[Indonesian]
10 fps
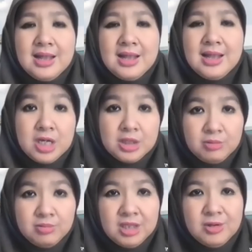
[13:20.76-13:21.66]
alat
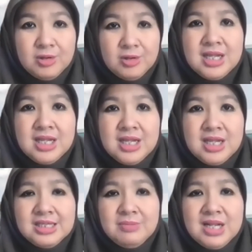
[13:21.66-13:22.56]
laboratorium itu
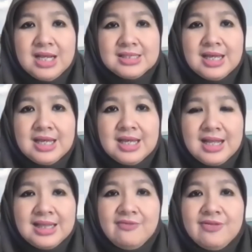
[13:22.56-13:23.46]
mendeteksi
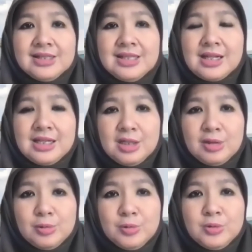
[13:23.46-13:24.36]
berdasarkan level
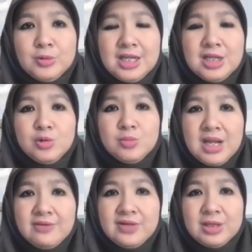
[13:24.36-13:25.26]
tertentu dari
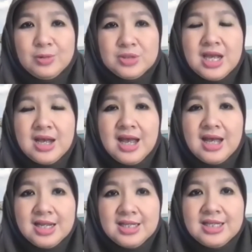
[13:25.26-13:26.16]
jumlah virus yang
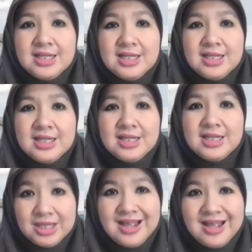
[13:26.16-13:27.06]
ada di dalam tubuh
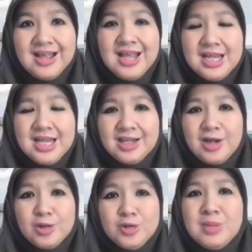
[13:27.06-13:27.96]
kita. Jadi
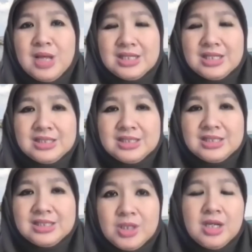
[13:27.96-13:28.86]
kalau jumlah
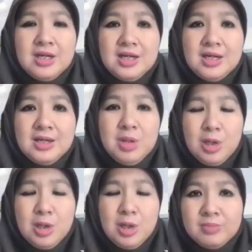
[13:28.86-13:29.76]
tersebut e,
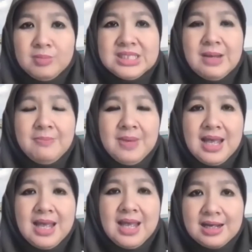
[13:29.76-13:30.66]
belum
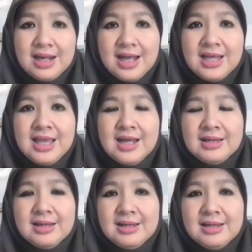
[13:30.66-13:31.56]
mencapai angka
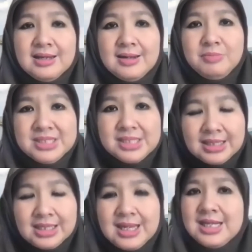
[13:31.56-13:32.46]
yang e, bisa
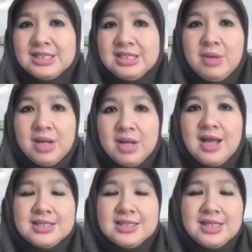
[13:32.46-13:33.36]
terdeteksi, maka
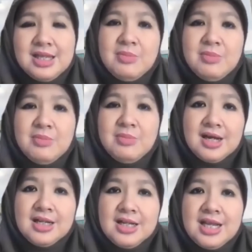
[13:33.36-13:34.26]
hasilnya masih akan
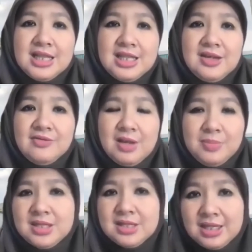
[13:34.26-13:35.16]
negatif. Tapi
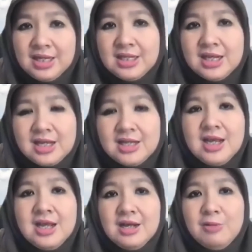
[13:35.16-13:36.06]
seiring dengan
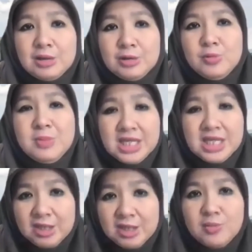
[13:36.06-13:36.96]
waktu masa
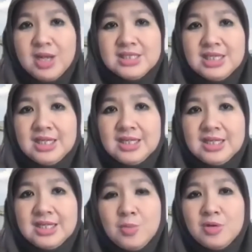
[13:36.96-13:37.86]
inkubasi
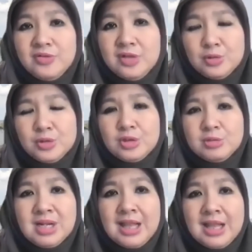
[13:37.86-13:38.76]
kita tahu bahwa virus terus
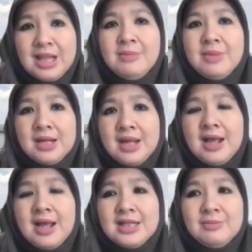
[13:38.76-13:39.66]
bertambah, maka
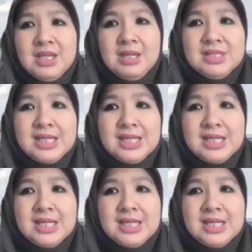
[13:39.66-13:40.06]
akan lebih bisa